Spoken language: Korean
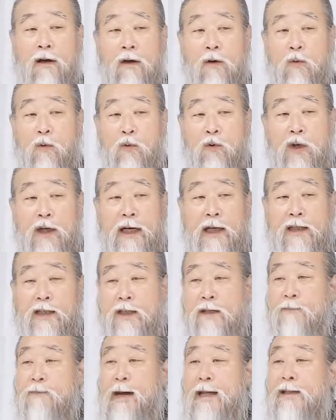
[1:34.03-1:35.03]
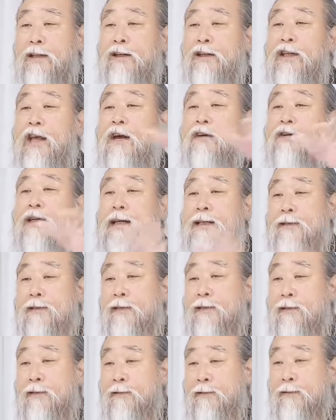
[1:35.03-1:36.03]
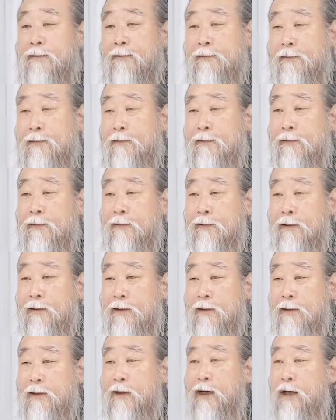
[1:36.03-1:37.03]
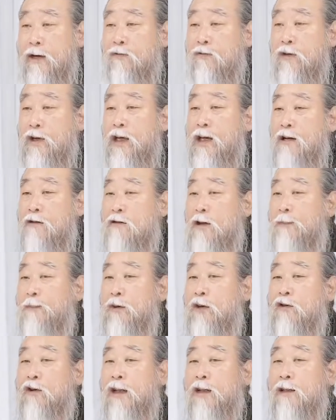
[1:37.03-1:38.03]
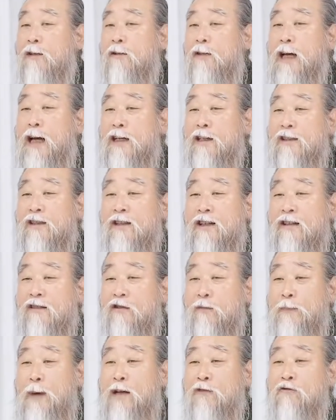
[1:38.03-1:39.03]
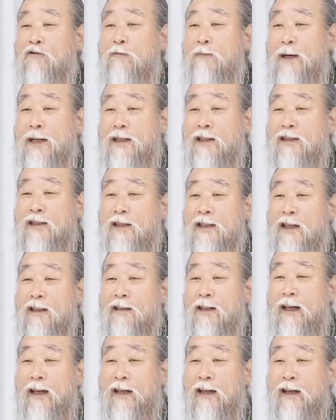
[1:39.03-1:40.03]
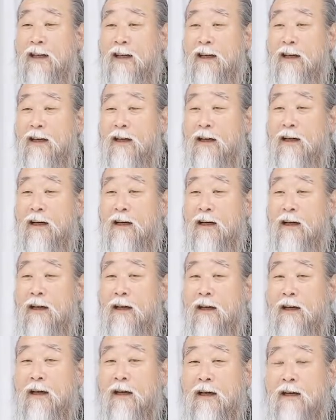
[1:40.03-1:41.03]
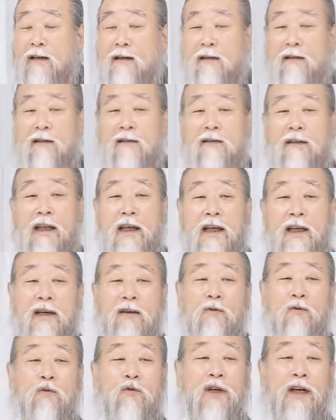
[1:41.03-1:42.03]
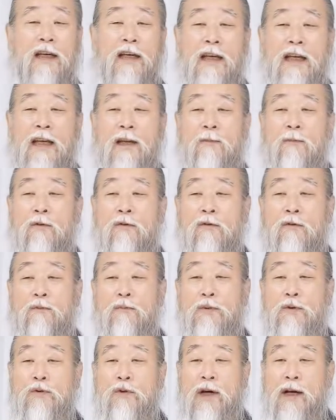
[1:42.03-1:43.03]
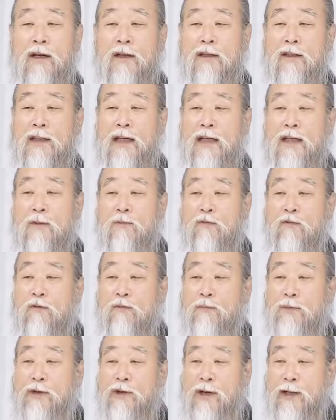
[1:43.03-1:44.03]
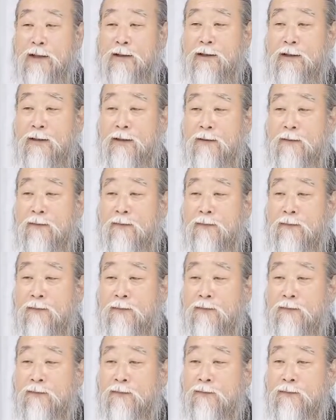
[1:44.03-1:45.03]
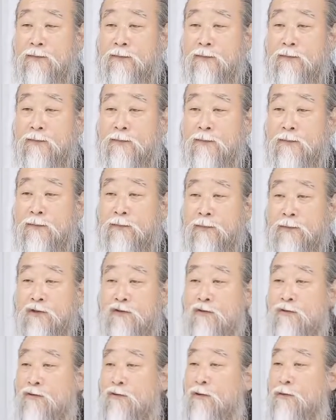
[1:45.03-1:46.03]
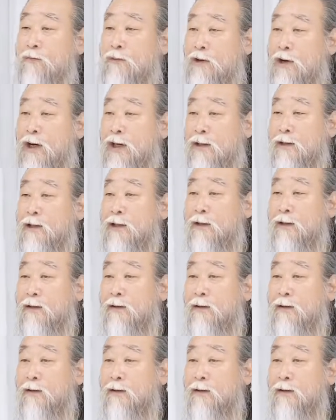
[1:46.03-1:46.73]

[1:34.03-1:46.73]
우리가 지금 만약에 깨어났어. 그래갖고 인류에 필요한 일을 하기 시작해서 박수를 받기 시작을 해. 그럴 때 우리가 일본을 미워할 거냐, 이북을 미워할 거냐, 중국을 미워할 거냐.